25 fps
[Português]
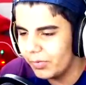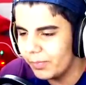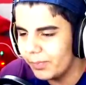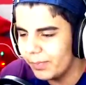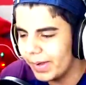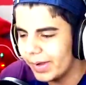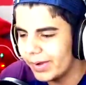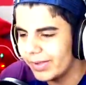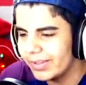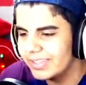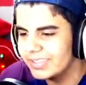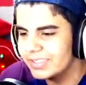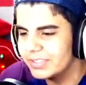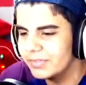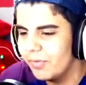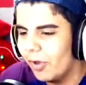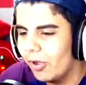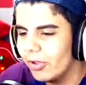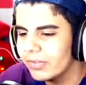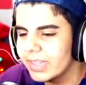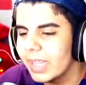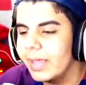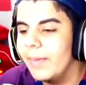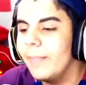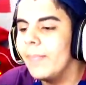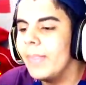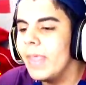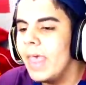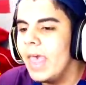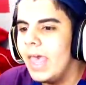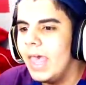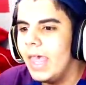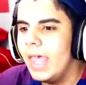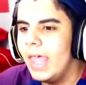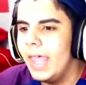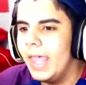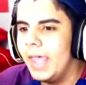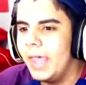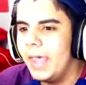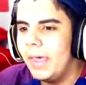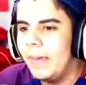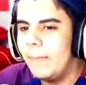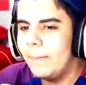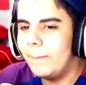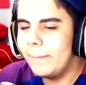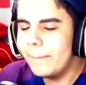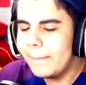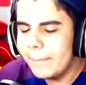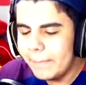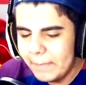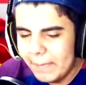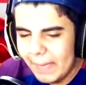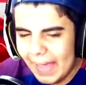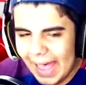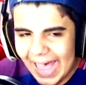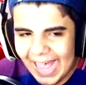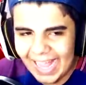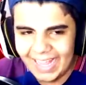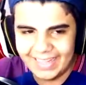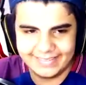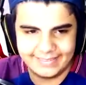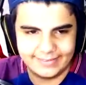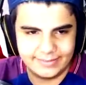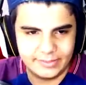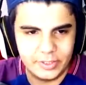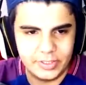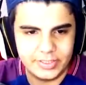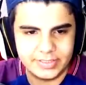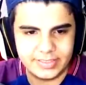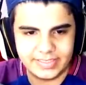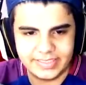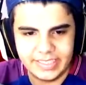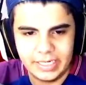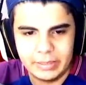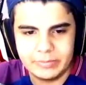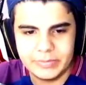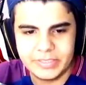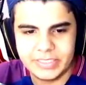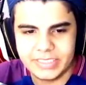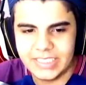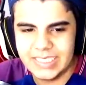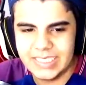pego elas de volta. Mas nós temos que